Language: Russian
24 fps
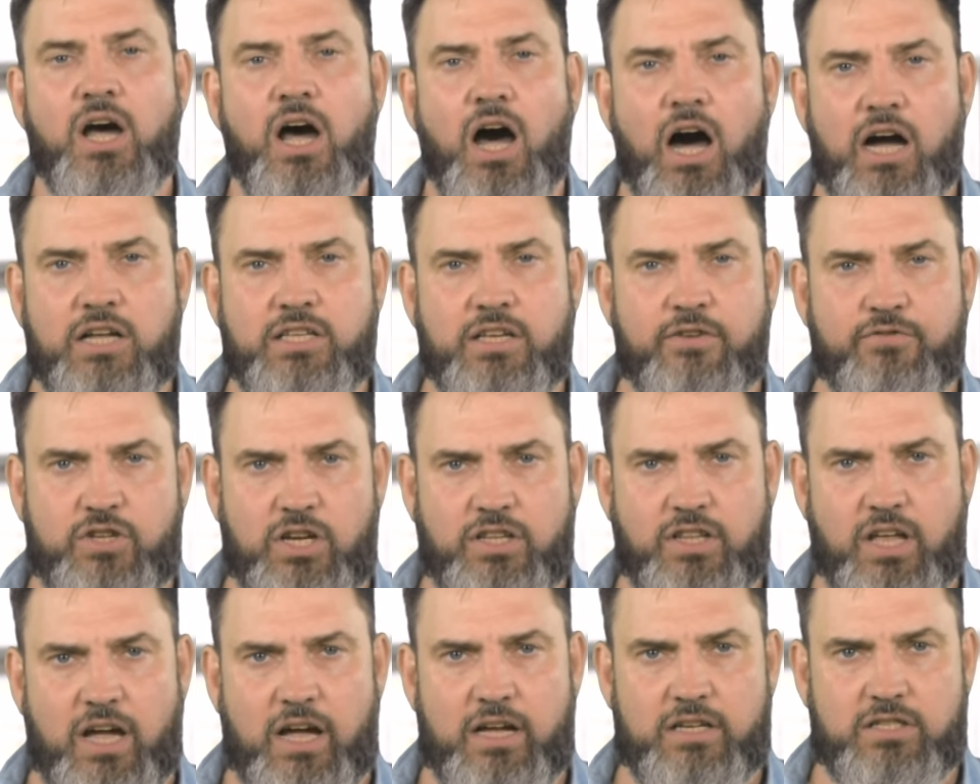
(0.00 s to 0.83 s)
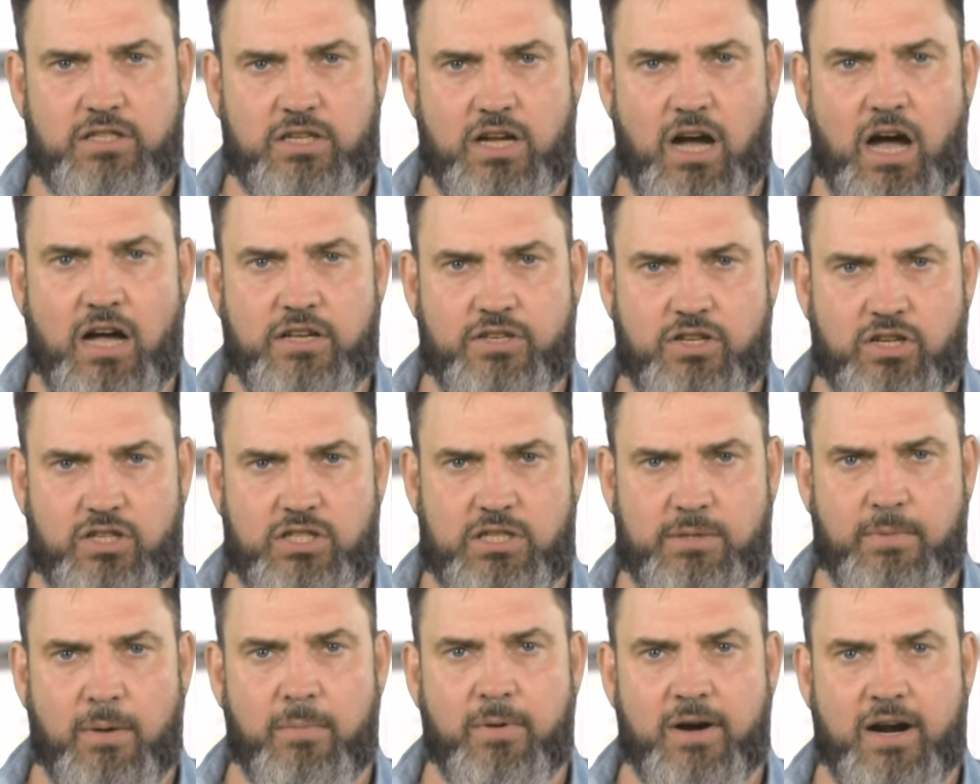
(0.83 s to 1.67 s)
а нефтяная скатерть
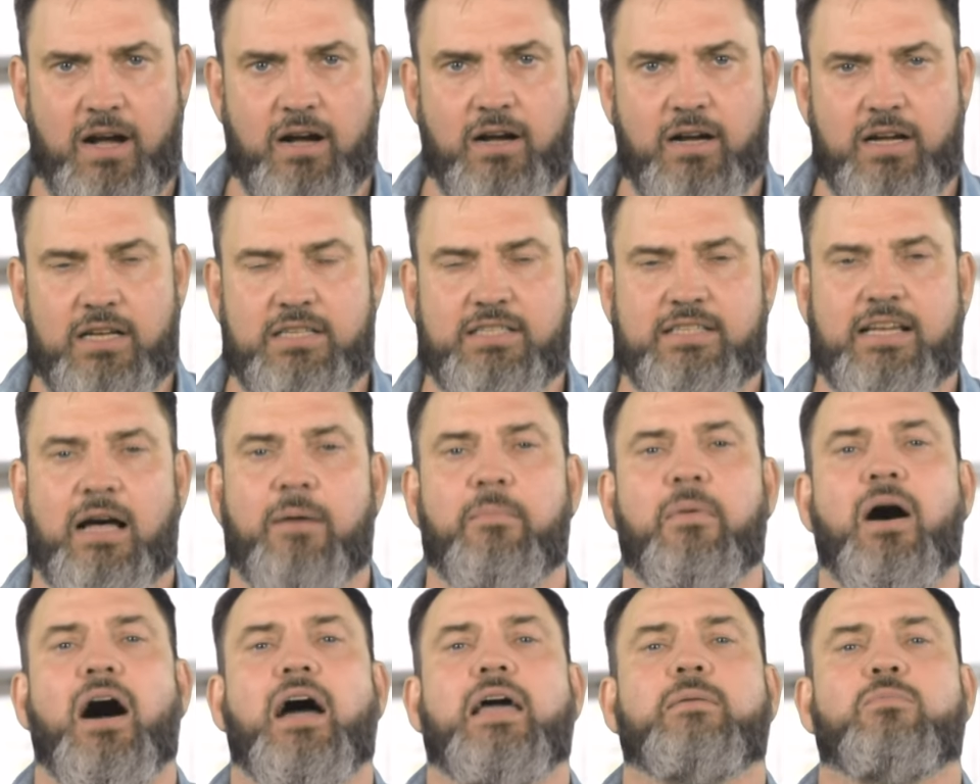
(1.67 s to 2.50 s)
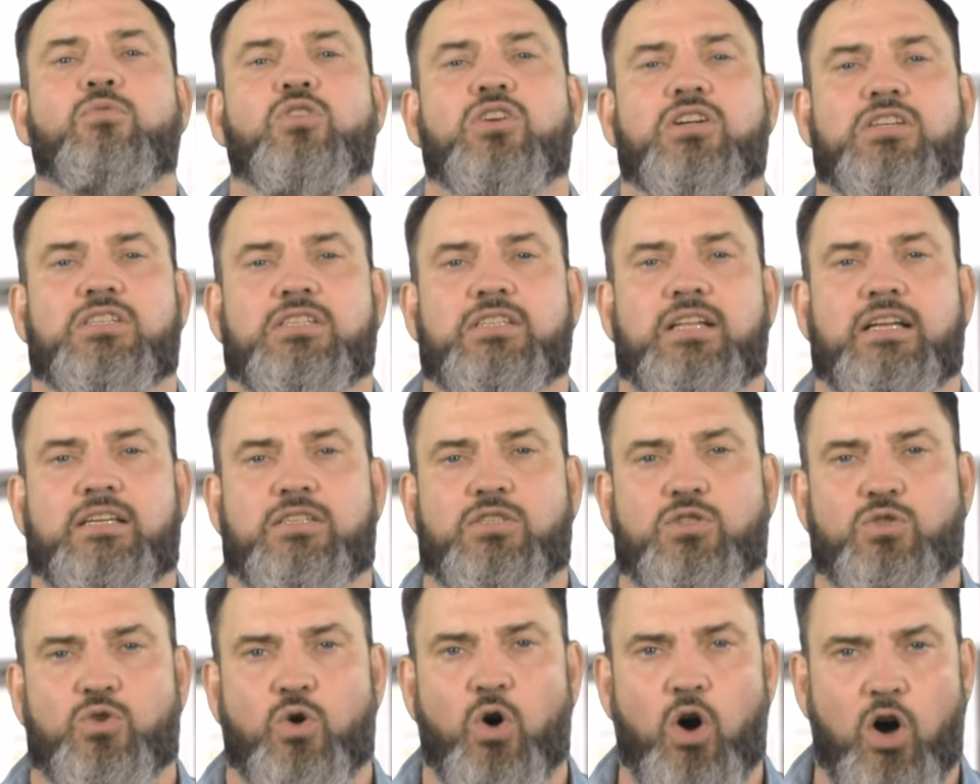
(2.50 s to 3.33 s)
самобранка сама ему
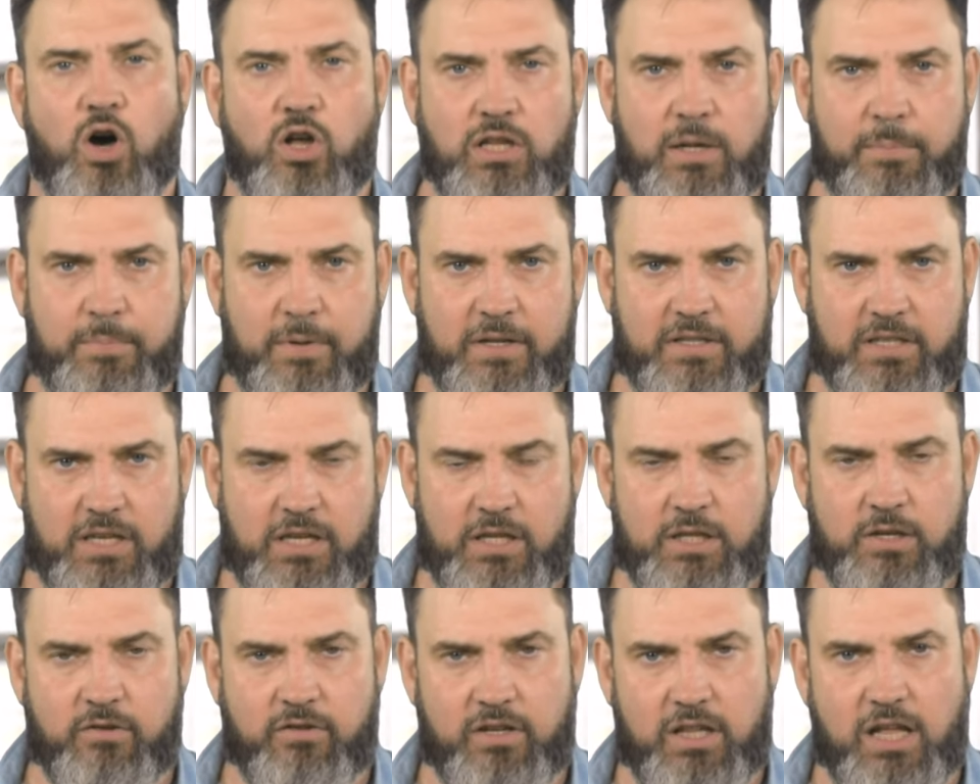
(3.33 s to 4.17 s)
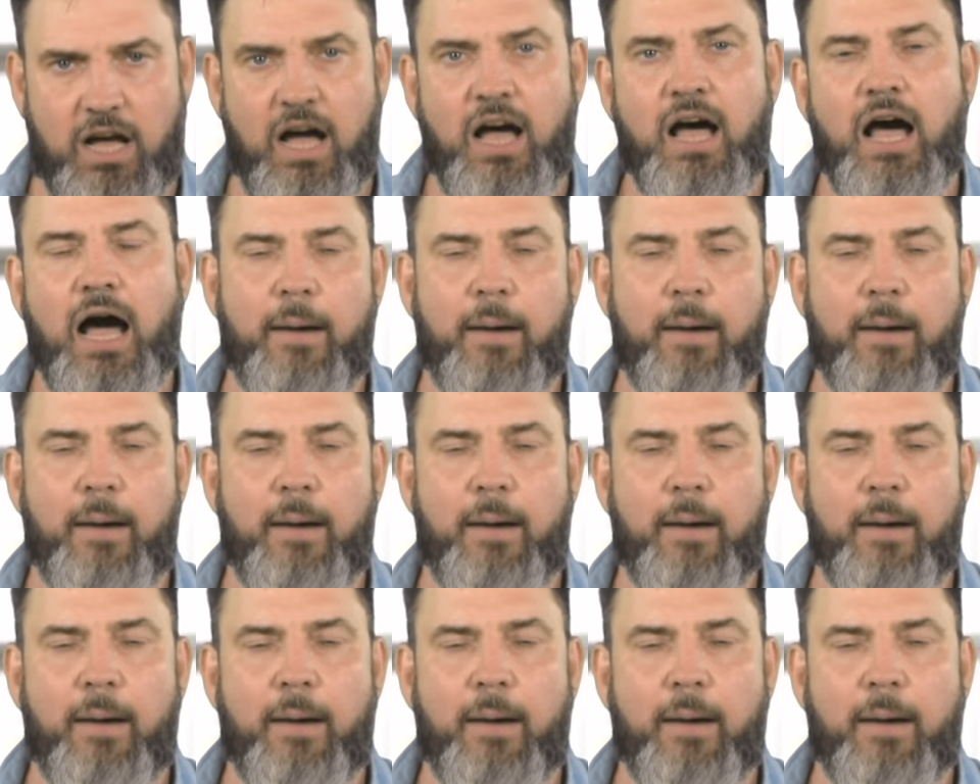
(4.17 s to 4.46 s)
разносолы подкидывала,